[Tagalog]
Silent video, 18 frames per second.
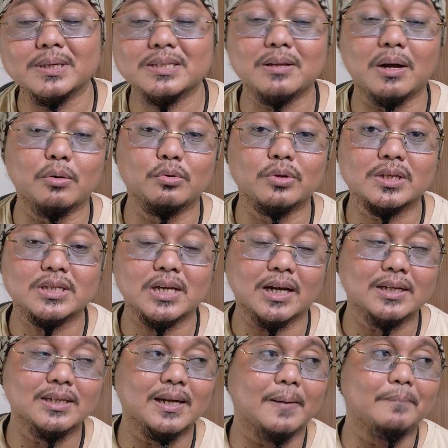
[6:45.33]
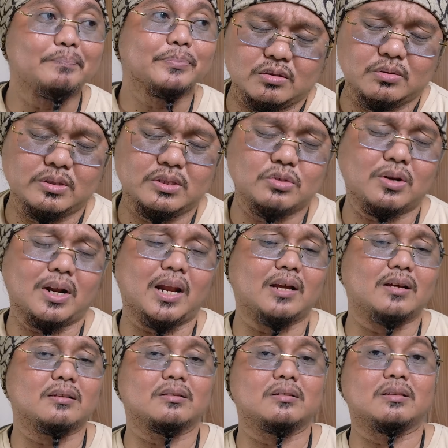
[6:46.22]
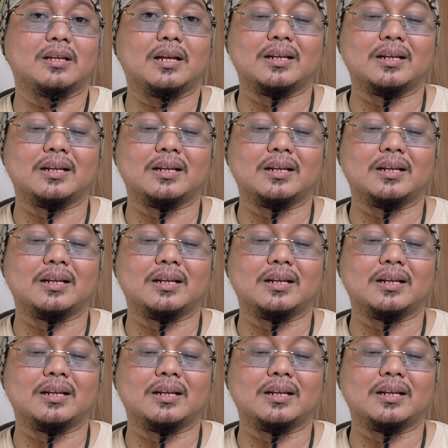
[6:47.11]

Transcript: mas nauna sa kanya yung tsura ng,